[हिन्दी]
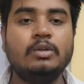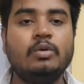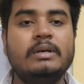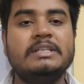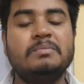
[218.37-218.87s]

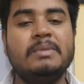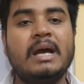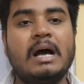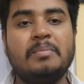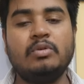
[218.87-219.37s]
तो इसमें
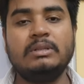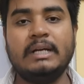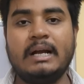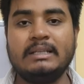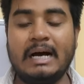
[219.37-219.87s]
आपको
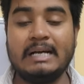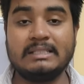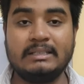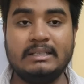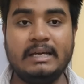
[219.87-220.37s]
दिक्कत आ
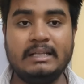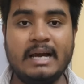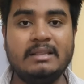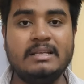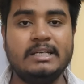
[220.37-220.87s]
सकती है
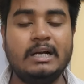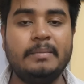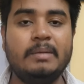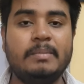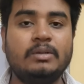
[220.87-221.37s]
ध्यान दीजिएगा
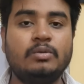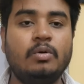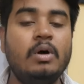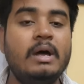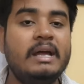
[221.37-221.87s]
मेरी बात
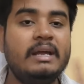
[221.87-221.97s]
को